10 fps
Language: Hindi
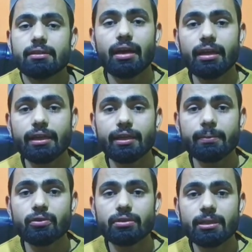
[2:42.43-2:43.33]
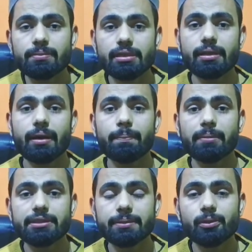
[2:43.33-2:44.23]
अल्लाह के रहम करम से अब
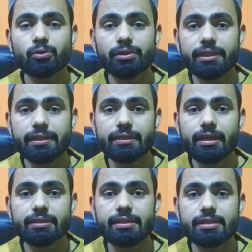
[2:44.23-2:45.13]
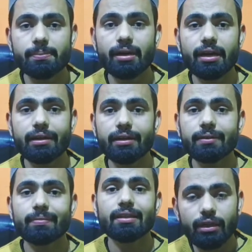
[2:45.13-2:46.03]
बच्ची बिल्कुल ठीक है ख़तरे से बाहर है
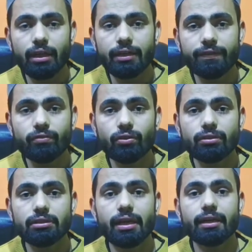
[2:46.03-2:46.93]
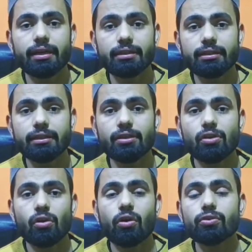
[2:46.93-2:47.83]
हनीफ़ को जजा खैर दे
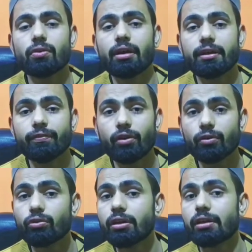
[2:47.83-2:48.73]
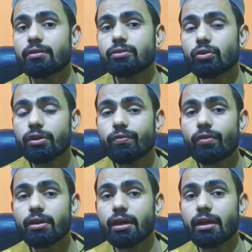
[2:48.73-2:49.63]
और जो रिवॉर्ड उन्होंने जो
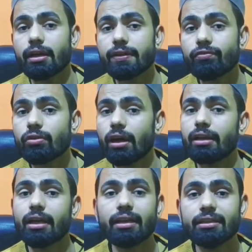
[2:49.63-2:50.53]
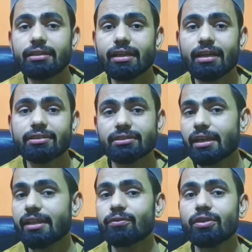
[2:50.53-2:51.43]
रिवॉर्ड हनीफ़ को अल्लाह ने दिया है
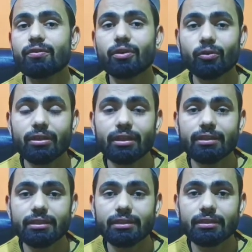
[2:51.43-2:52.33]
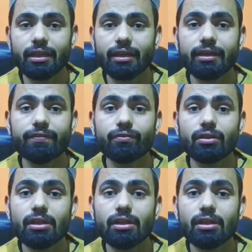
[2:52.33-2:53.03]
शायद वो रिवॉर्ड को अल्लाह दे सकता है हनीफ़